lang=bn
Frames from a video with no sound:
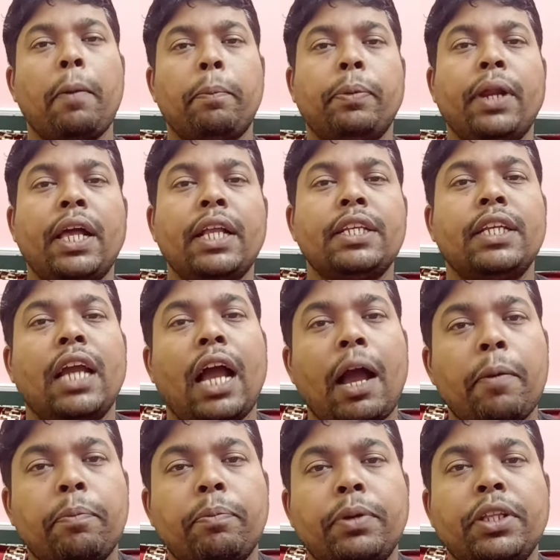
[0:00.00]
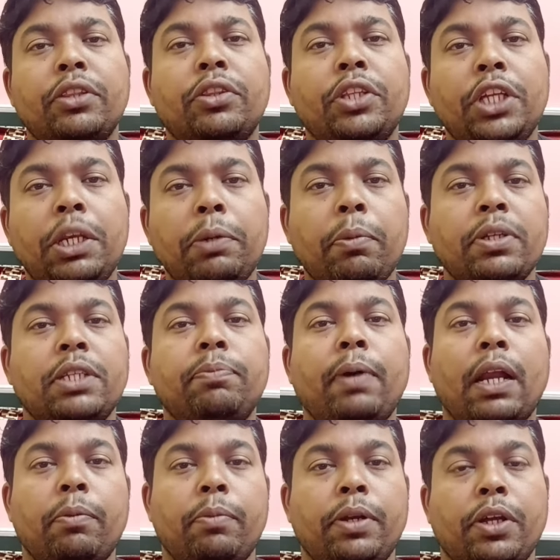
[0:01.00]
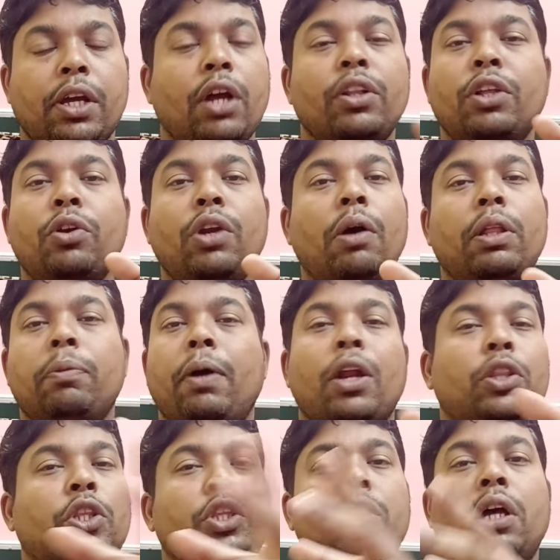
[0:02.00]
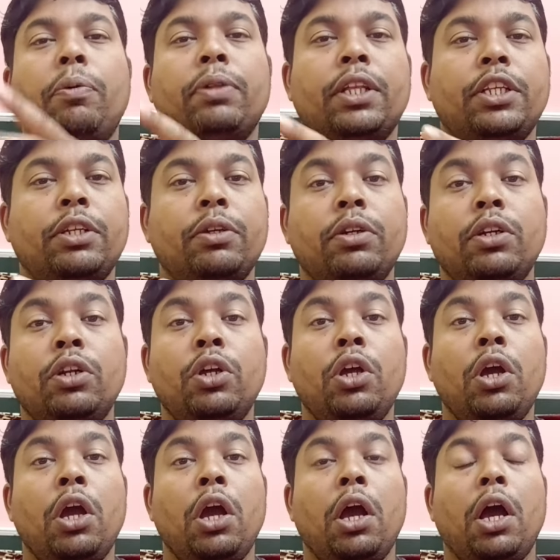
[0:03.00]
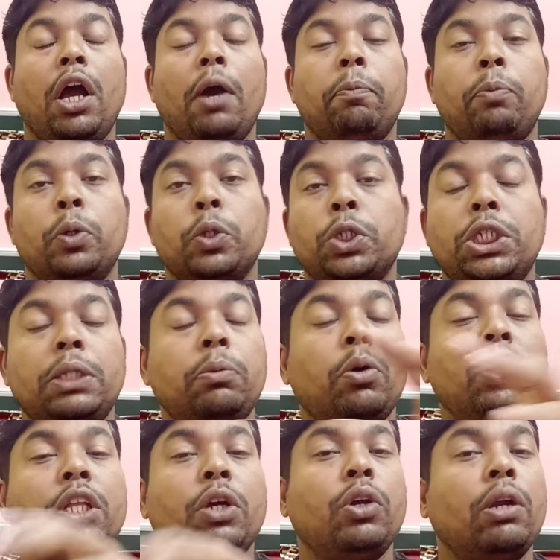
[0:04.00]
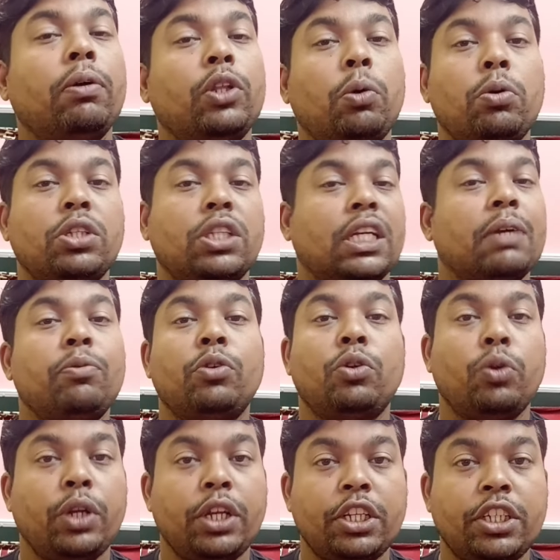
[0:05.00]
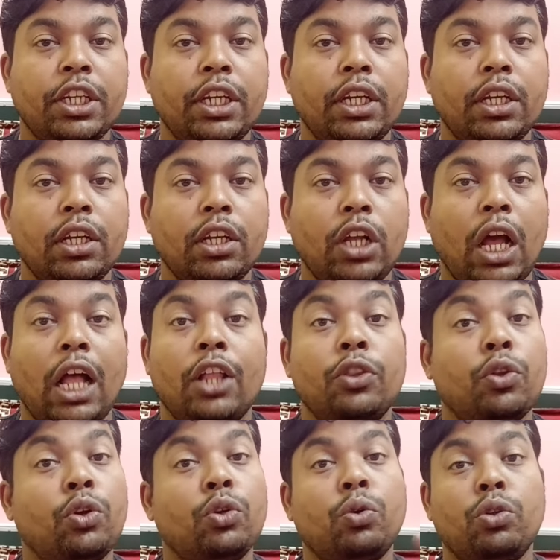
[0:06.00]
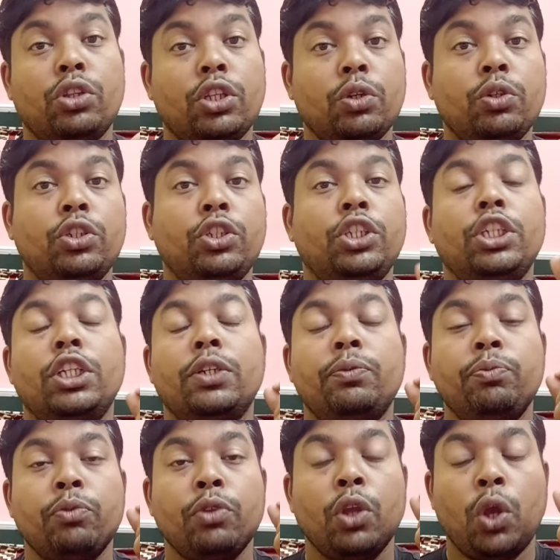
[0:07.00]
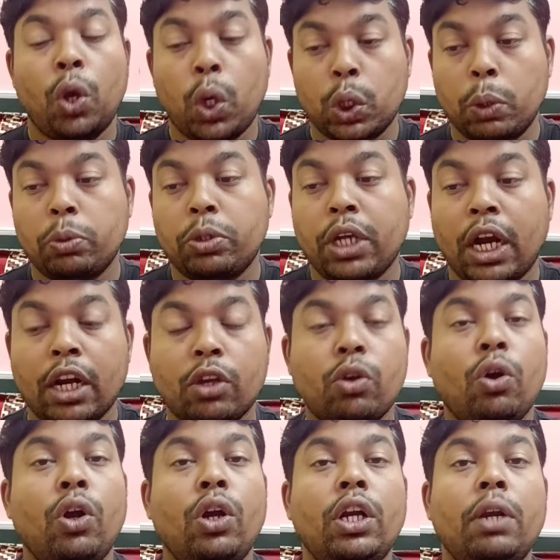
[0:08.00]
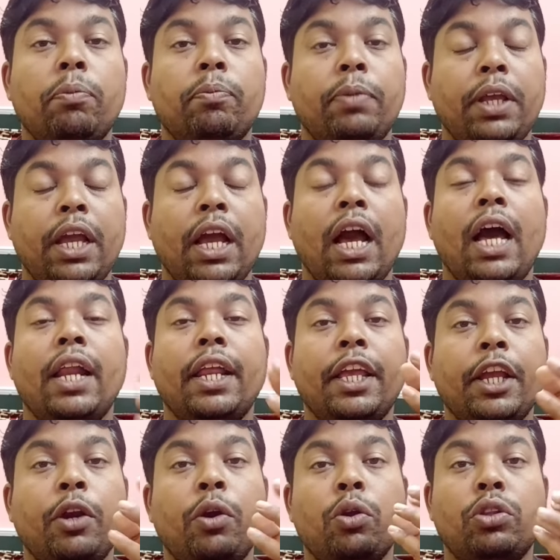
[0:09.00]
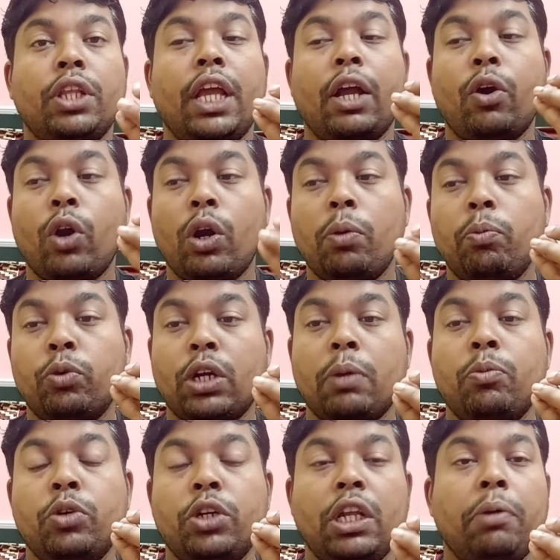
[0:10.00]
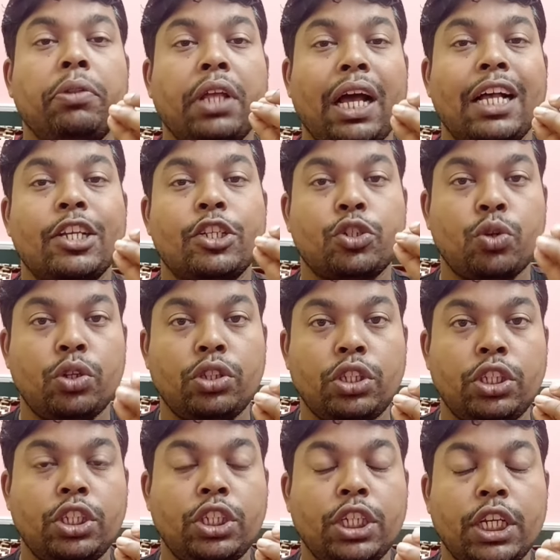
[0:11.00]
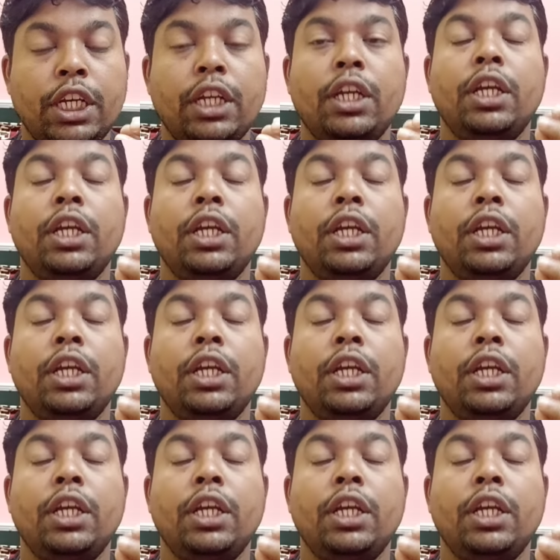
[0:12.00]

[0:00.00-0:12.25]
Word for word: আপনার যে আপনি তিন মাসে পারবেন কারণ দেখুন আমাদের ভারতে আমাদের যেমন পশ্চিমবঙ্গে দেখুন আমাদের অবস্থা কেমন রয়েছে আন্দোলন করতে হচ্ছে অত ঝাড়খণ্ড বিহার এগুলোতে এখন মোটামুটি আমাদের আশ্রয় দিচ্ছে